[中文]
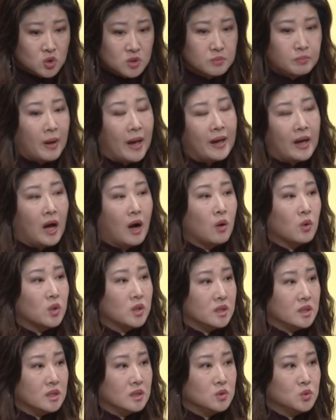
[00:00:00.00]
by
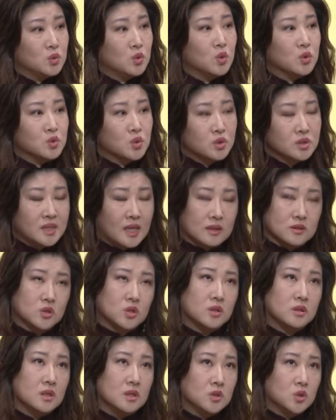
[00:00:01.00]
hourly。如果说假
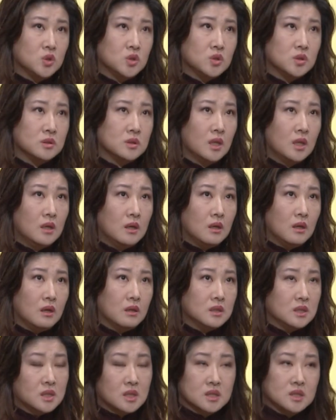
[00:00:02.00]
设你是
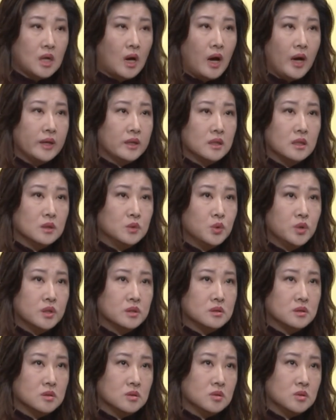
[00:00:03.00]
你的小孩一个月
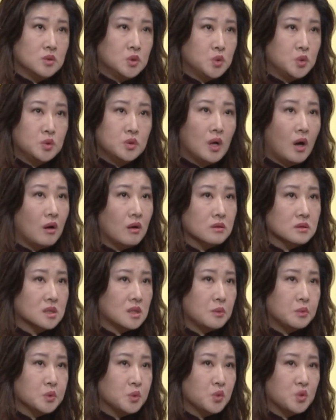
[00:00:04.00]
只需要
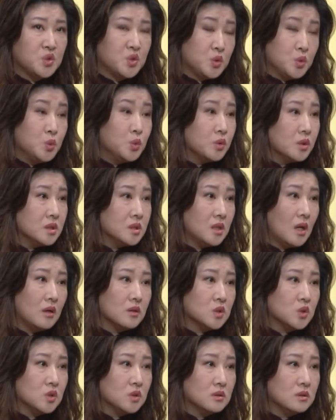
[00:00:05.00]
差不多15个小
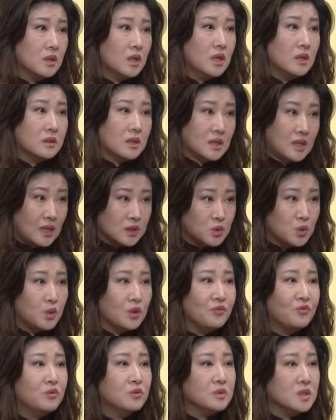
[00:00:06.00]
时，那他就会
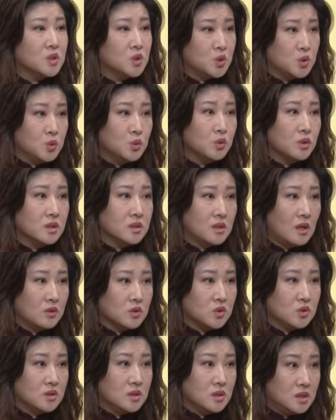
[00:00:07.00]
付你15个小
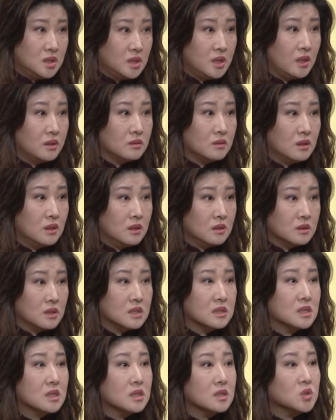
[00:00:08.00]
时的钱。那
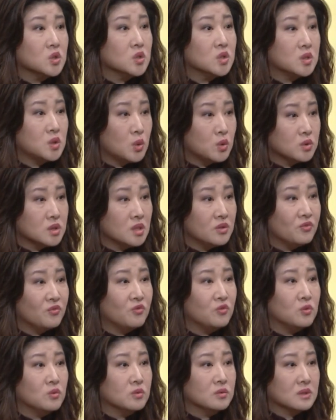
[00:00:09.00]
这个是州政
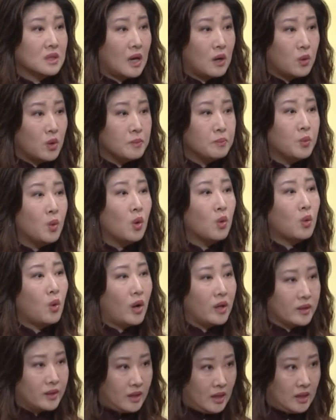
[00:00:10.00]
府他会拨
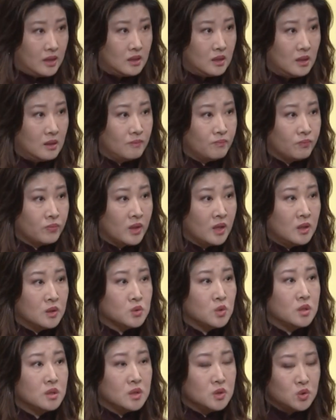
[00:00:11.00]
款给你，
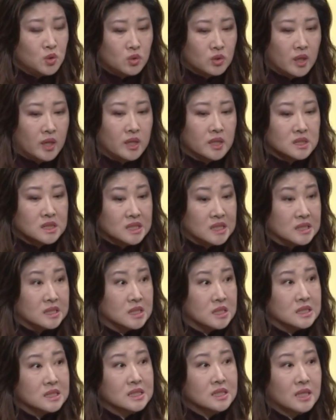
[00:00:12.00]
所以你就可以请
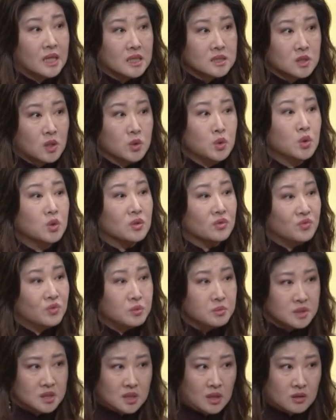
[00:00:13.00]
人进来照，因为我的父
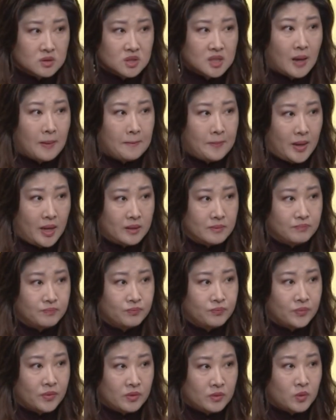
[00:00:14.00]
母亲要上班，
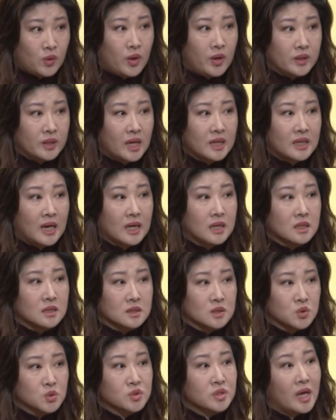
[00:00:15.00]
对，那他可
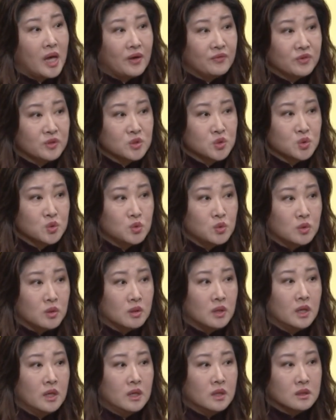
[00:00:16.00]
能就是 after school，
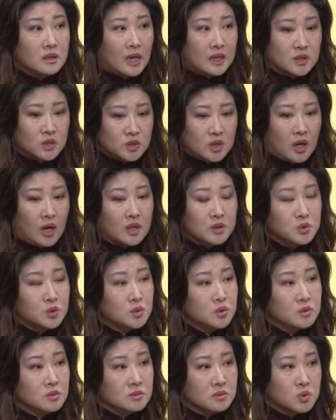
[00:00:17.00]
他的小孩
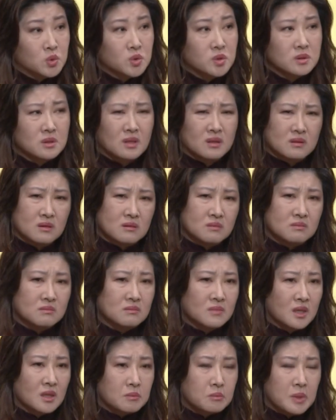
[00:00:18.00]
就是可能
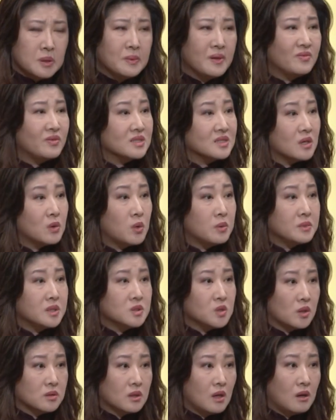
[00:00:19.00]
没办法在外面
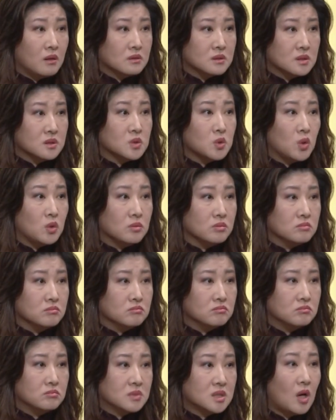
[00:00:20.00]
找到这种
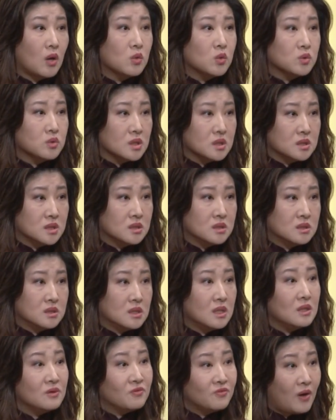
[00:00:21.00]
照顾的
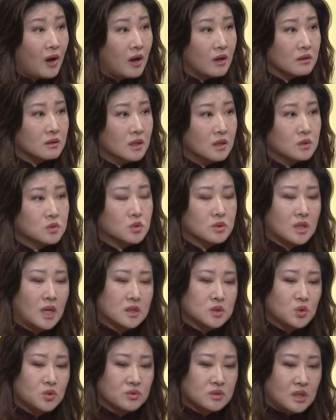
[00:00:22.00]
地方，所以
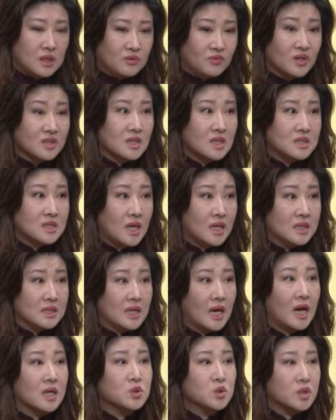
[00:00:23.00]
他就得放在家里，
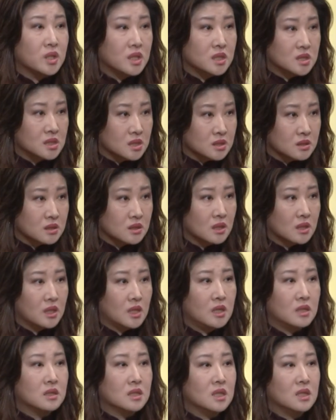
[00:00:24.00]
那他就可以请这个
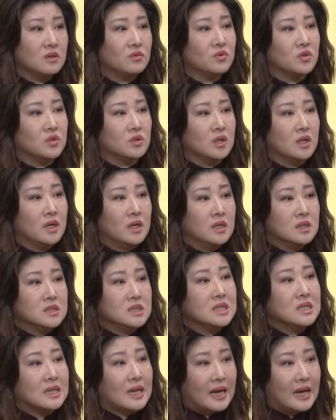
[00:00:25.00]
caregiver 进